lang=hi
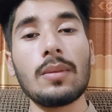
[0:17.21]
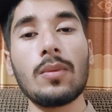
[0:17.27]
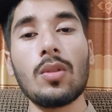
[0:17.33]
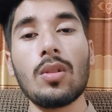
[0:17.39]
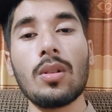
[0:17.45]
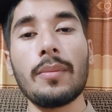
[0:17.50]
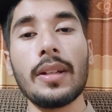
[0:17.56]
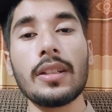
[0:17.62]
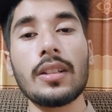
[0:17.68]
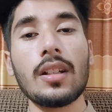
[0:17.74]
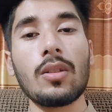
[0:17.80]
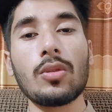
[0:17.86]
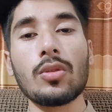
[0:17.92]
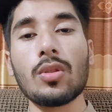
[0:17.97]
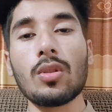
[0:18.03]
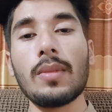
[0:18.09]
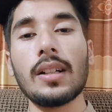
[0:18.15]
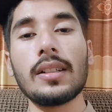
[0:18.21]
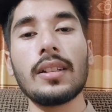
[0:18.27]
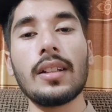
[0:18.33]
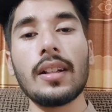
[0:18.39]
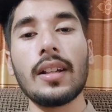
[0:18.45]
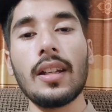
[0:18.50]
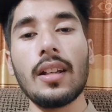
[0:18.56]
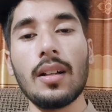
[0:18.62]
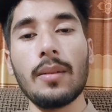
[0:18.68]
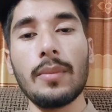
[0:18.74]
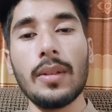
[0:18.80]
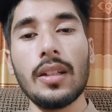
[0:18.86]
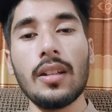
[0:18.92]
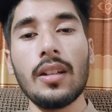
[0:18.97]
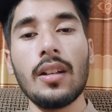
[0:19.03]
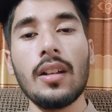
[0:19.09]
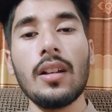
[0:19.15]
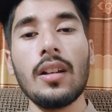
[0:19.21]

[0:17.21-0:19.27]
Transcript: सबको हमेशा खुशोबाद रखे आमीन